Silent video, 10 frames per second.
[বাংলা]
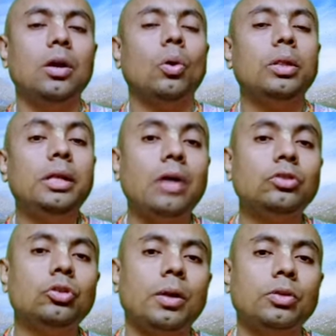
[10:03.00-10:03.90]

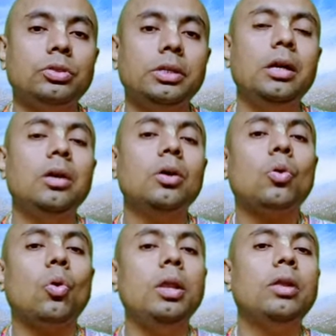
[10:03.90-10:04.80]
অধিকাংশ মানুষই
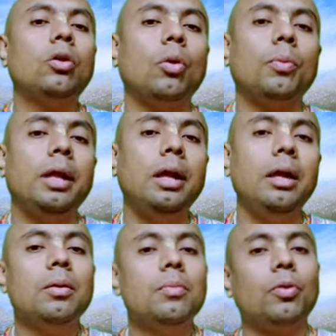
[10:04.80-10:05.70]
কলির কবলে
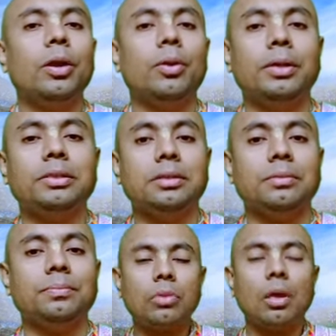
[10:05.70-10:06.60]
পড়ে রয়েছেন
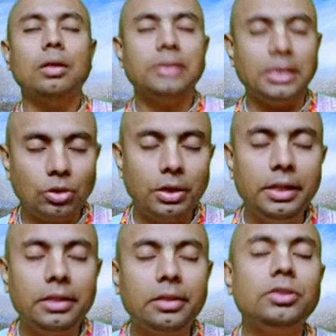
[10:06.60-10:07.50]
সেই জন্য
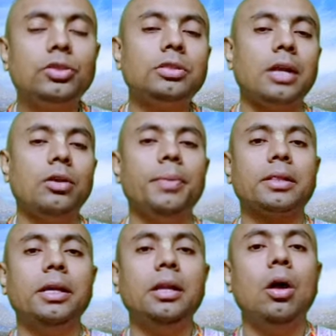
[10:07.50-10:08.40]
নির্দিষ্ট স্থানীয়
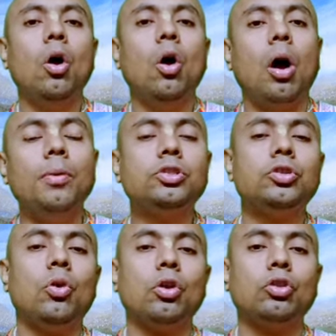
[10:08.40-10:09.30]
ব্যক্তির
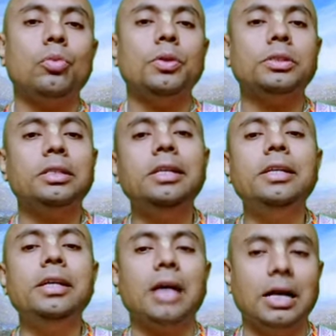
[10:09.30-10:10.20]
অবশ্য কর্তব্য হচ্ছে
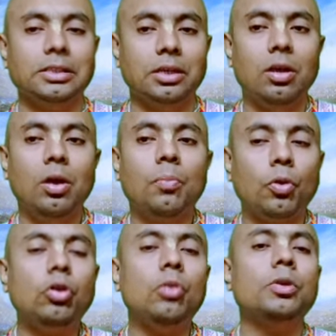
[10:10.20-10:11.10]
তিনটি কাজ
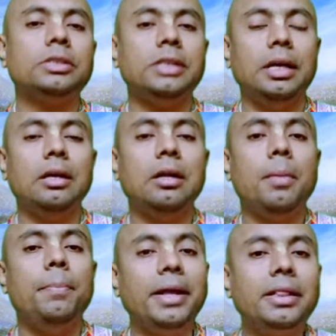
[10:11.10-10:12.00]
প্রথম হচ্ছে
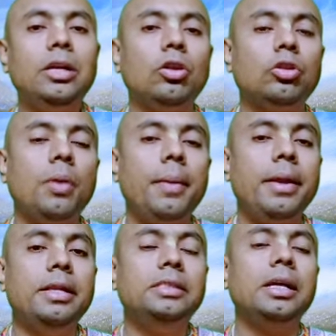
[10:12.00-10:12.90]
ব্যক্তিগতভাবে
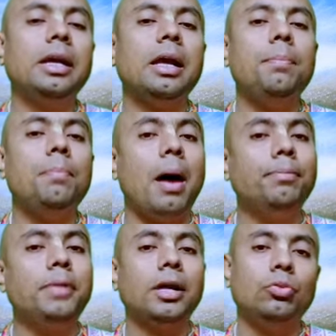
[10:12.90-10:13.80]
নিজেকে
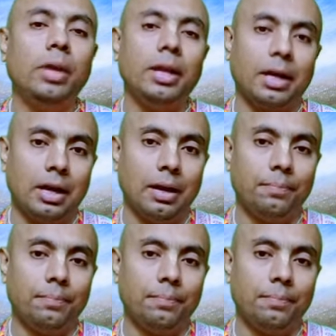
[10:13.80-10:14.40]
পাপ থেকে দূরে রাখা